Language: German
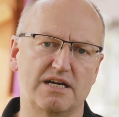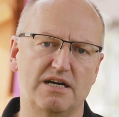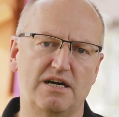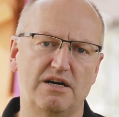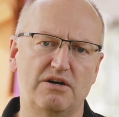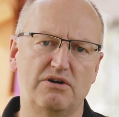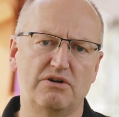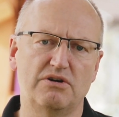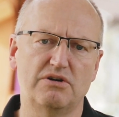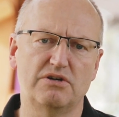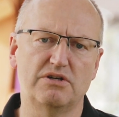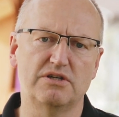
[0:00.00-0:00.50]

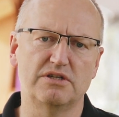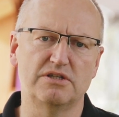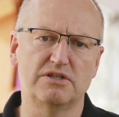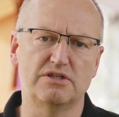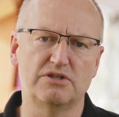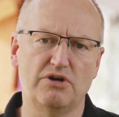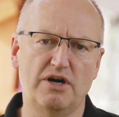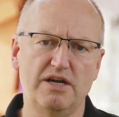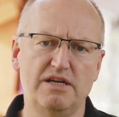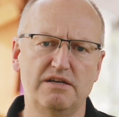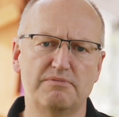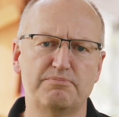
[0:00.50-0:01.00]
Auch äh,
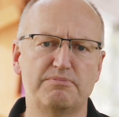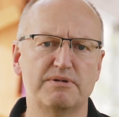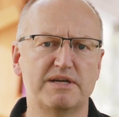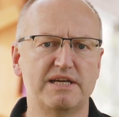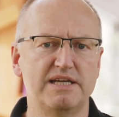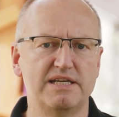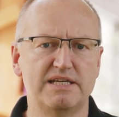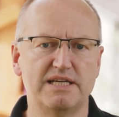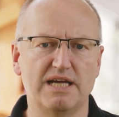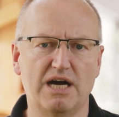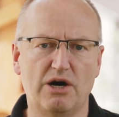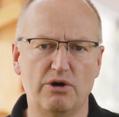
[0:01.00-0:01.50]
dort
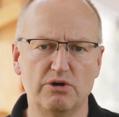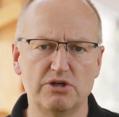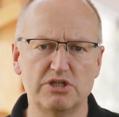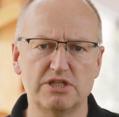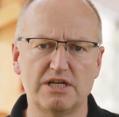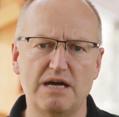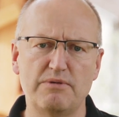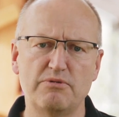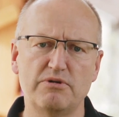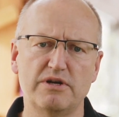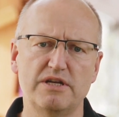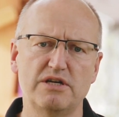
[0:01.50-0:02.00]
beginnt die
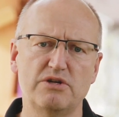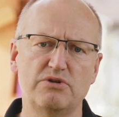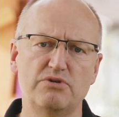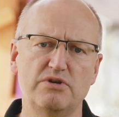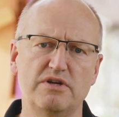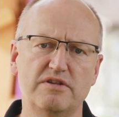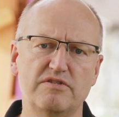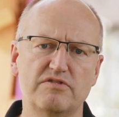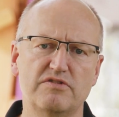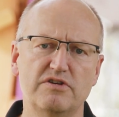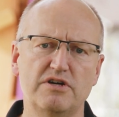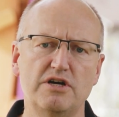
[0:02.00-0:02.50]
Ausschreibung in
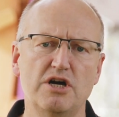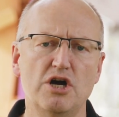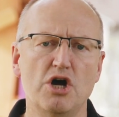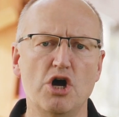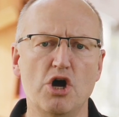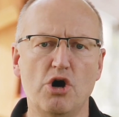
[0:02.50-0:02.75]
Kürze